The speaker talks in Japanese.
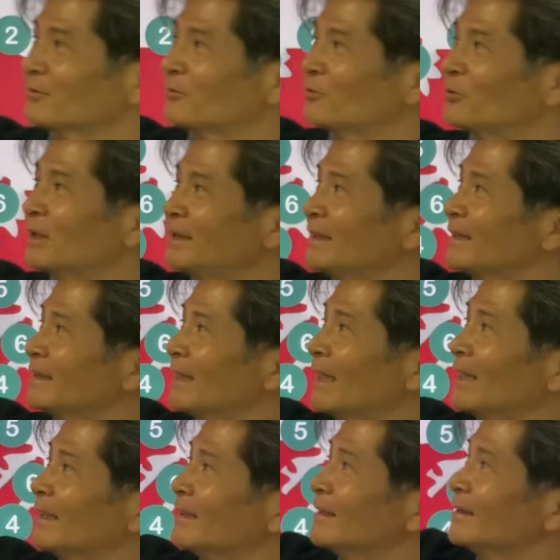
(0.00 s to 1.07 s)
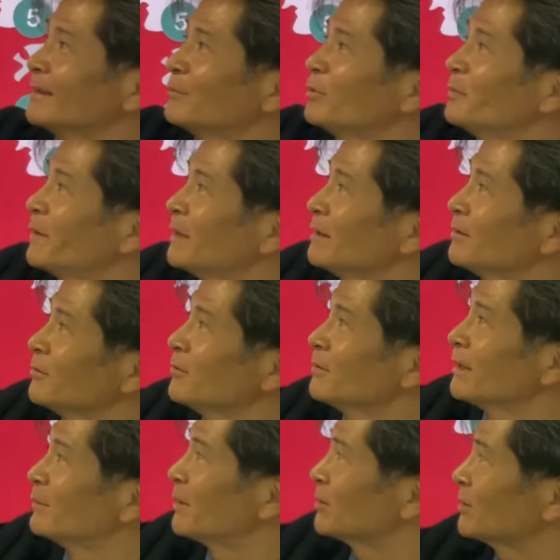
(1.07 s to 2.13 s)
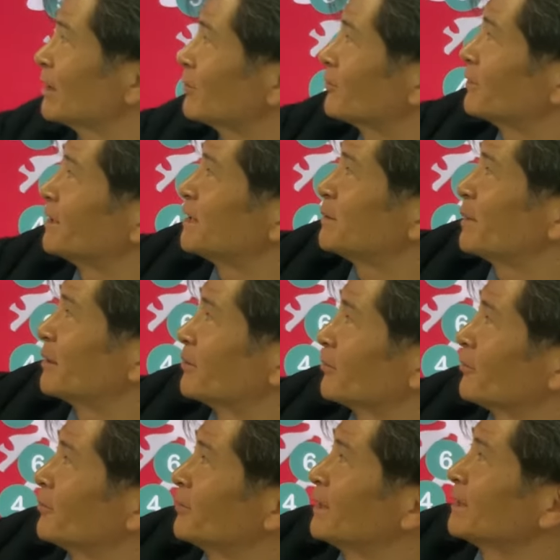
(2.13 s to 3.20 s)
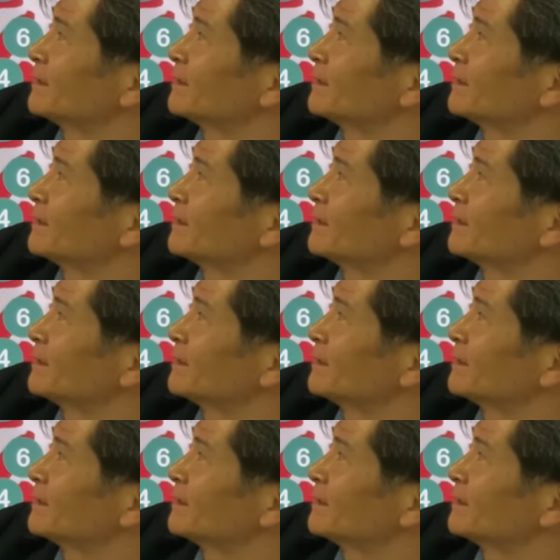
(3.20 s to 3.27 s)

グラディエーターで、ポパイの場所がこの1番のここで